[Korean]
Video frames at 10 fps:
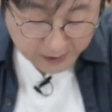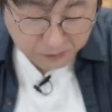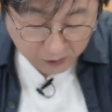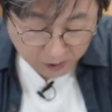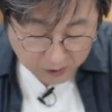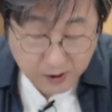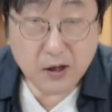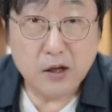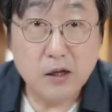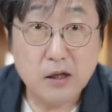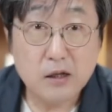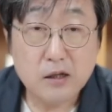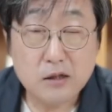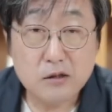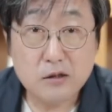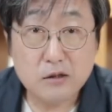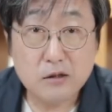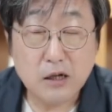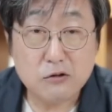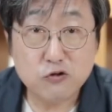뭐
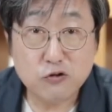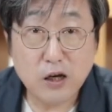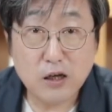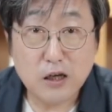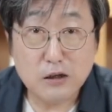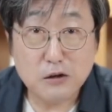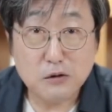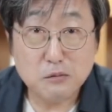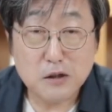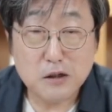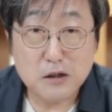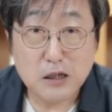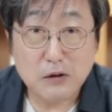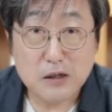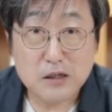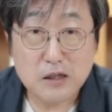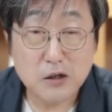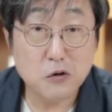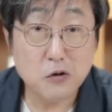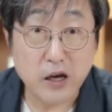아주 중요한 개념이
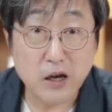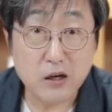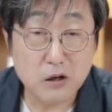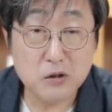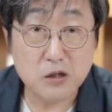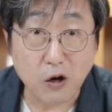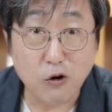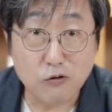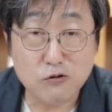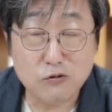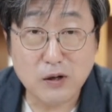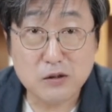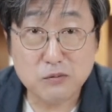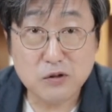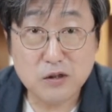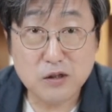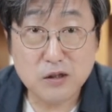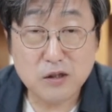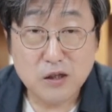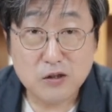나왔으니까, 요게 여러분들이 더 궁금하신 분들은,